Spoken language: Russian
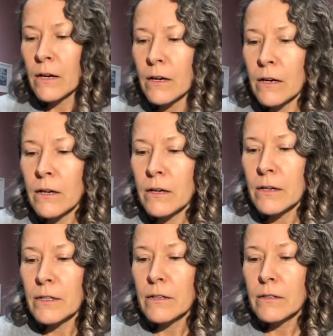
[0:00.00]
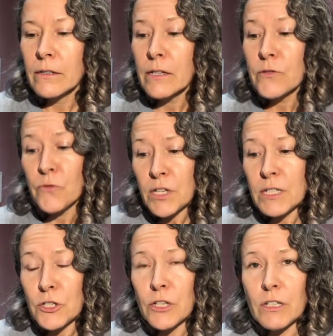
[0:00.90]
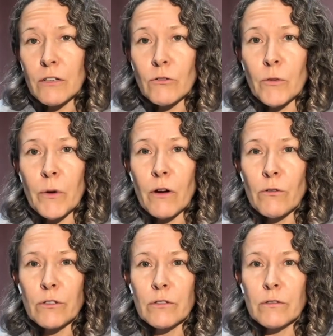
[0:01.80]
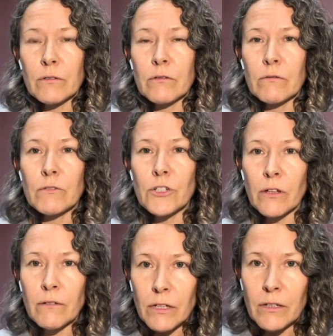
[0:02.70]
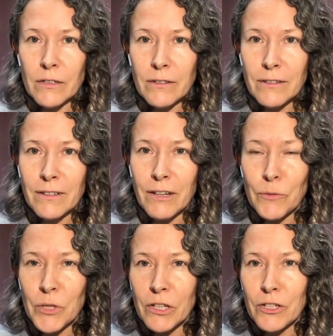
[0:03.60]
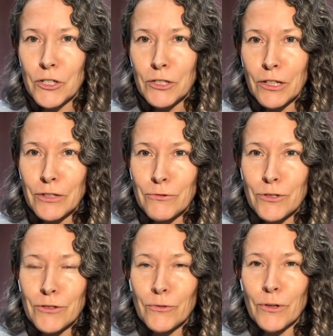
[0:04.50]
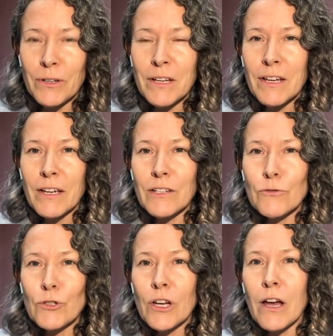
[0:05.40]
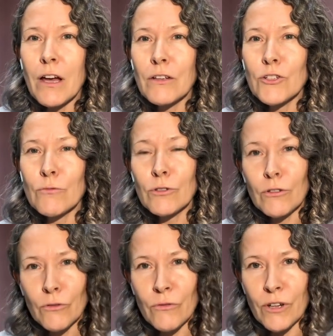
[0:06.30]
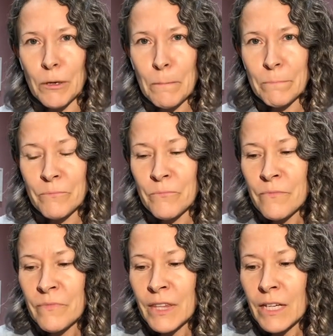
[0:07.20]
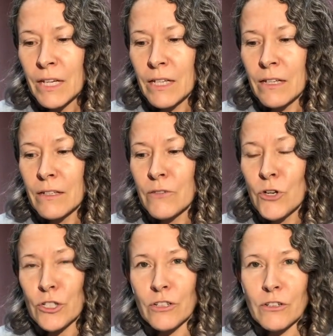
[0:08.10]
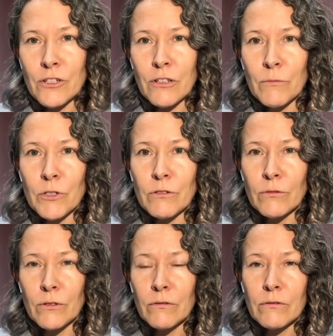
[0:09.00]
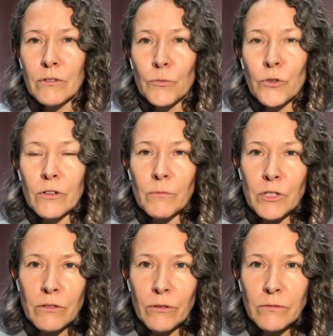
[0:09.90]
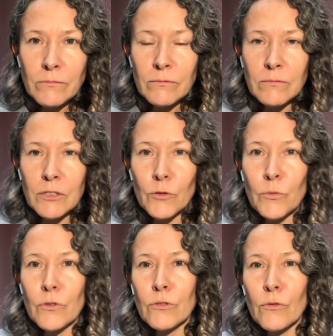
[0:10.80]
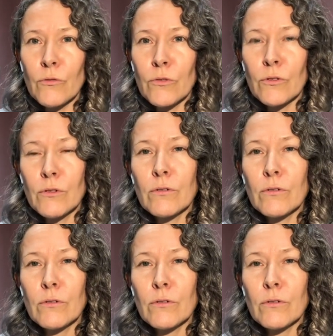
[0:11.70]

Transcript: А, есть фазы, через которые проходит человек, как биологическое существо, изучая чего-то новое. И неважно, наше ремесло, любое ремесло, любую новую